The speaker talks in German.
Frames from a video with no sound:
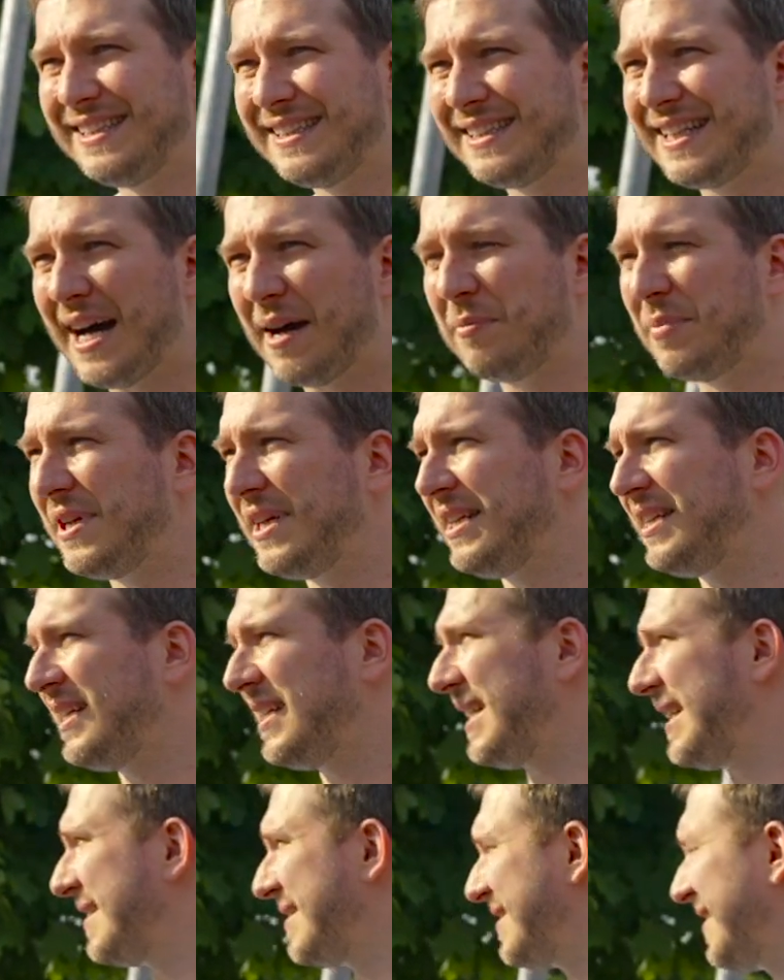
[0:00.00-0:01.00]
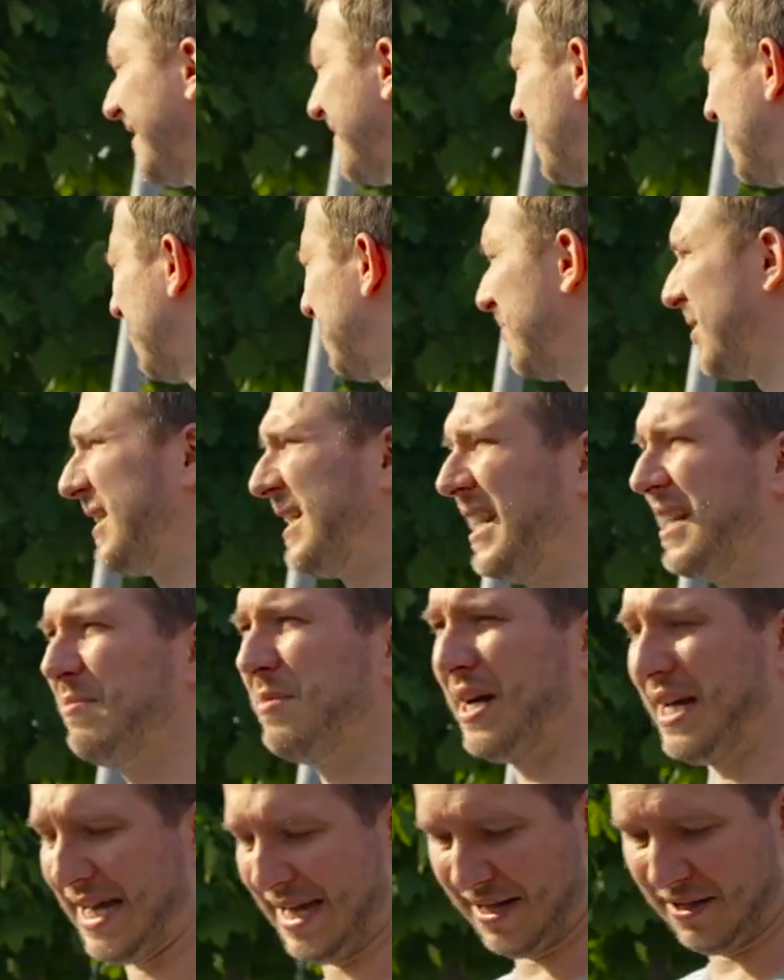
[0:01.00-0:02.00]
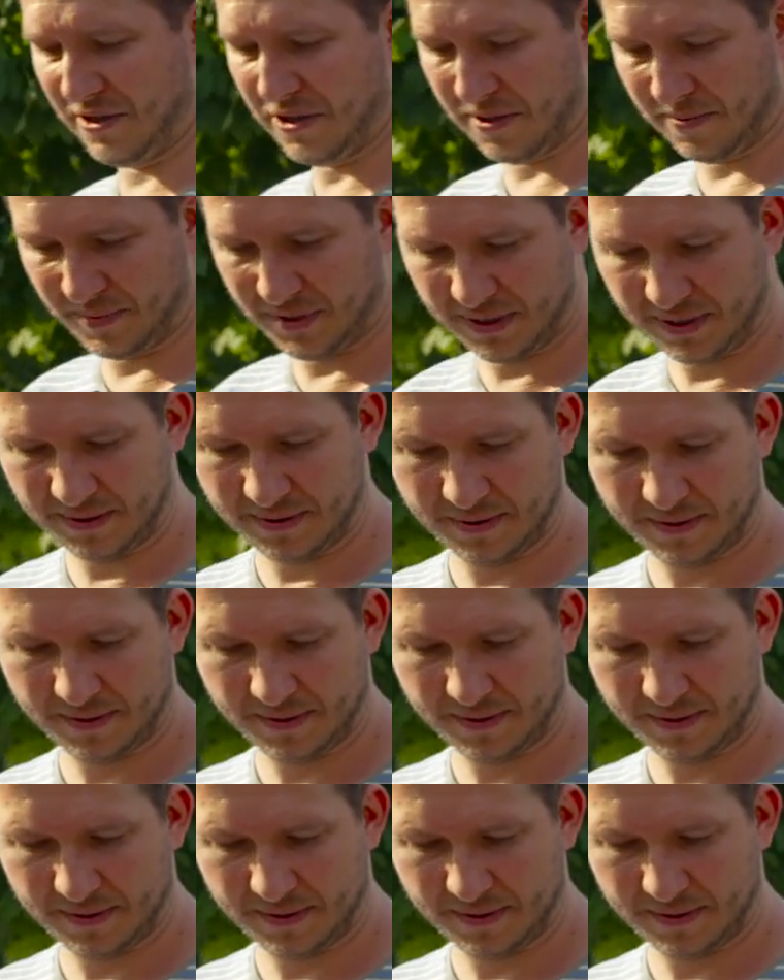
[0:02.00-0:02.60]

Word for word: da bin ich nicht ganz sicher, ob man da immer reinkommt.